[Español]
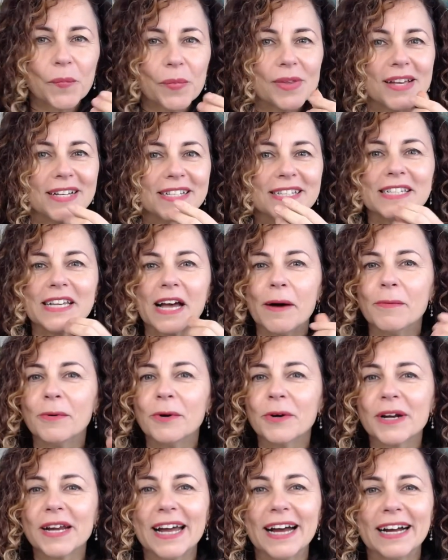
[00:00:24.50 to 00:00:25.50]

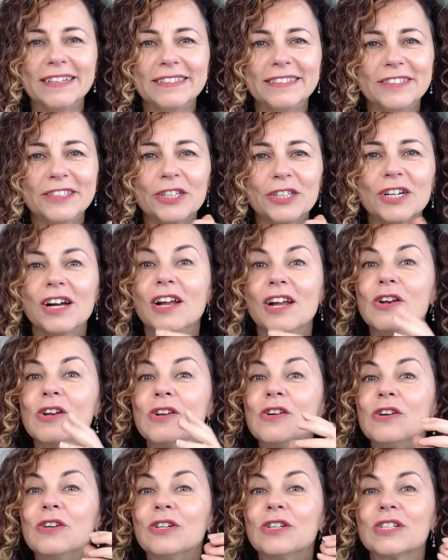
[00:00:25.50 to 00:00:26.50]
saboreando
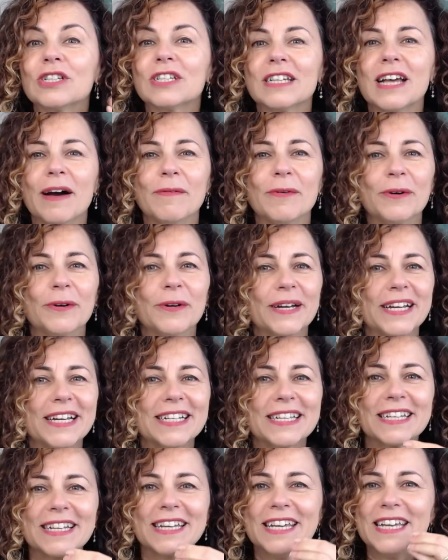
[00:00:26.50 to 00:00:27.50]
los
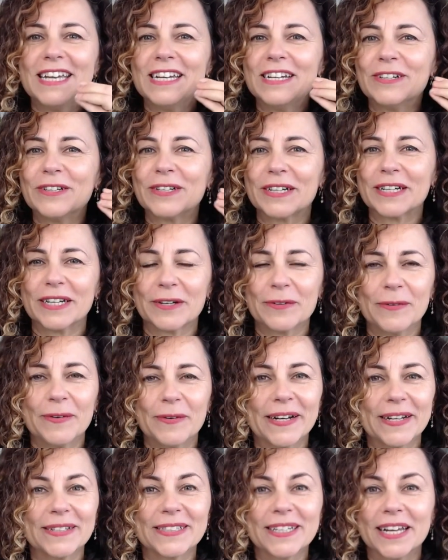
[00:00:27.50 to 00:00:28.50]
sabores y los
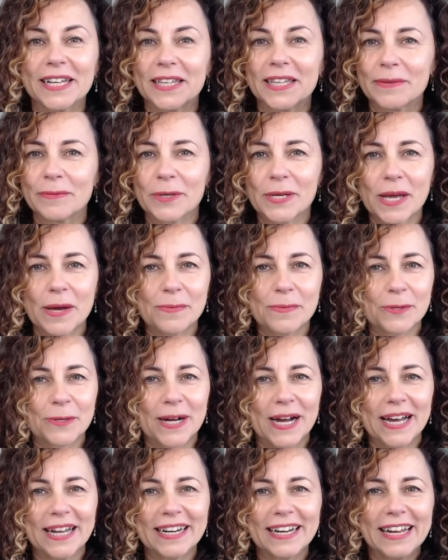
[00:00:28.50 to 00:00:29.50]
recuerdos que te voy a
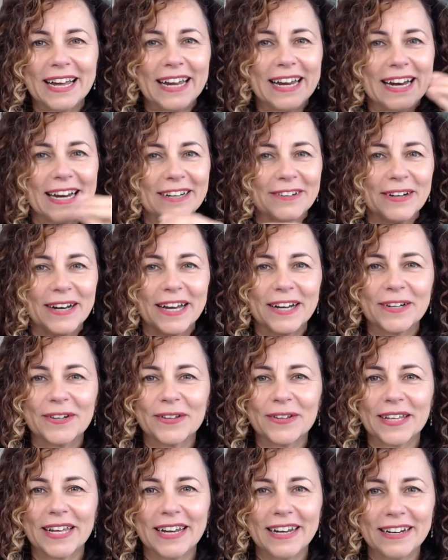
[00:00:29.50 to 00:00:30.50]
evocar eh, a lo
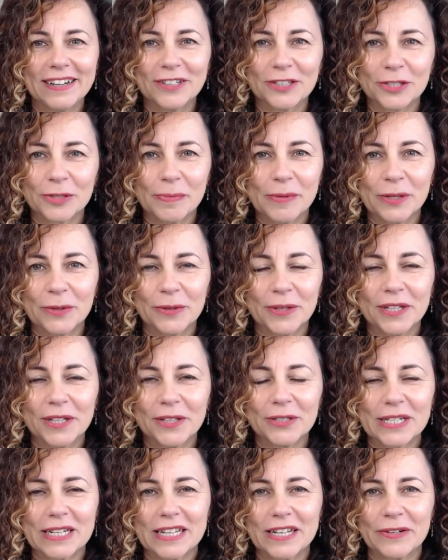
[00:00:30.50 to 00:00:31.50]
largo de los
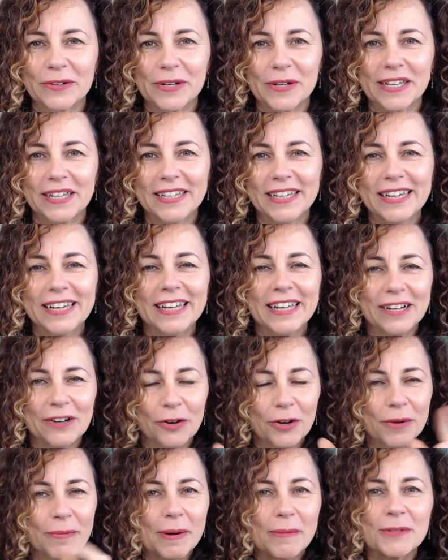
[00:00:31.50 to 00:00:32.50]
minutitos de hoy.
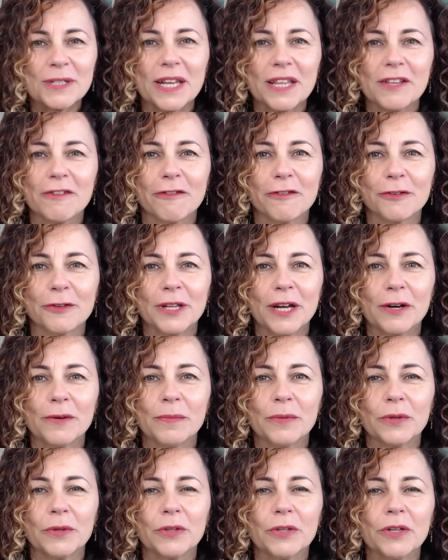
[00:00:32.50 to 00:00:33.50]
Hoy vamos a disfrutar un
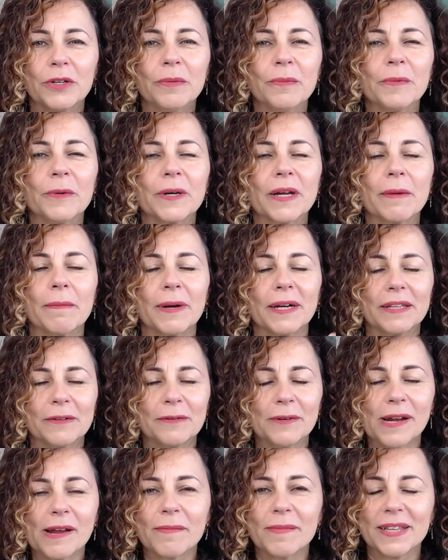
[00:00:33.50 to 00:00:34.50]
montón porque
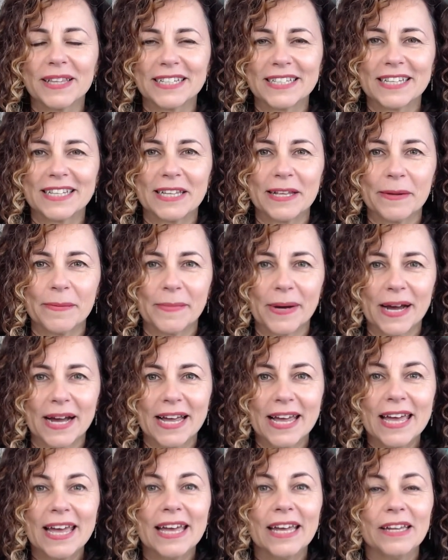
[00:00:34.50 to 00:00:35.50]
particularmente este tema,
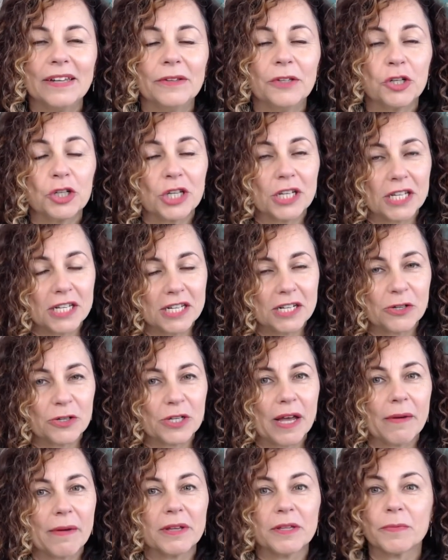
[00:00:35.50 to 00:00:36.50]
no sé si lo
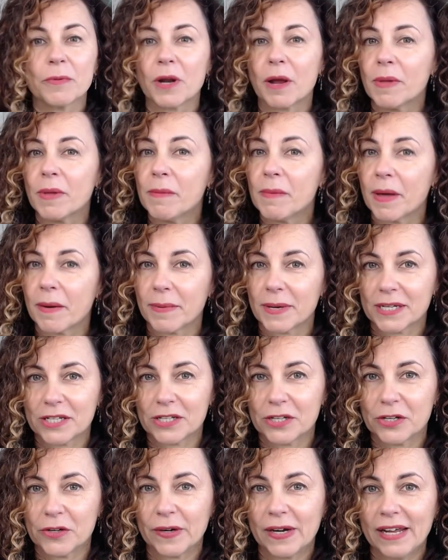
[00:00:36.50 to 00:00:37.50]
sabes, pero a mí me
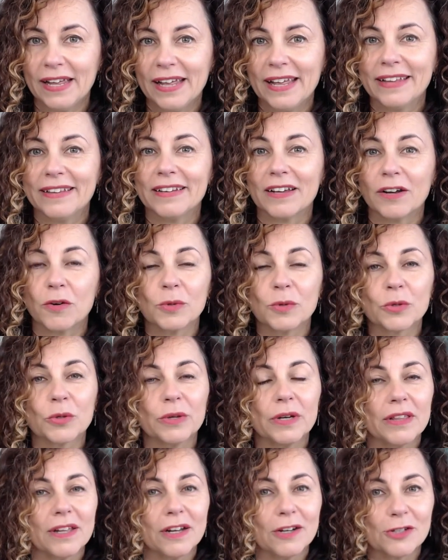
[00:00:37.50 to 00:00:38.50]
apasiona, de cómo
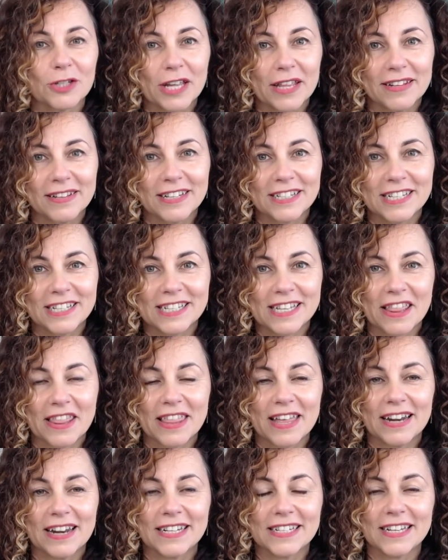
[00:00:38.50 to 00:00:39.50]
utilizan los aceites
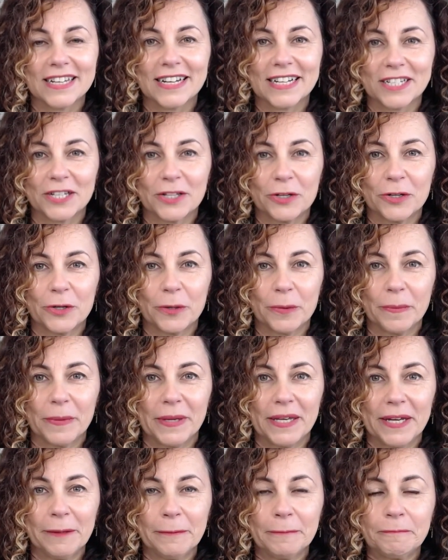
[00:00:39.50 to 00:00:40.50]
esenciales en
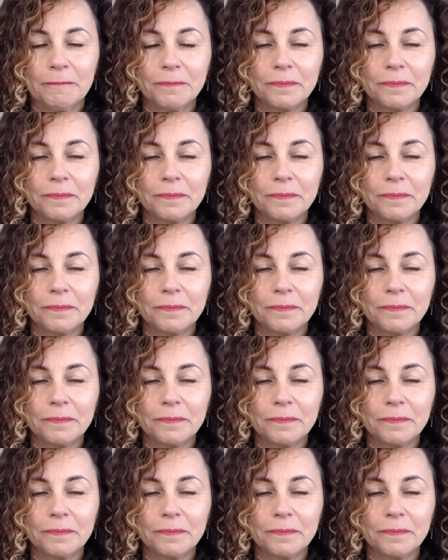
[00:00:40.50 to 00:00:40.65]
gastronomía.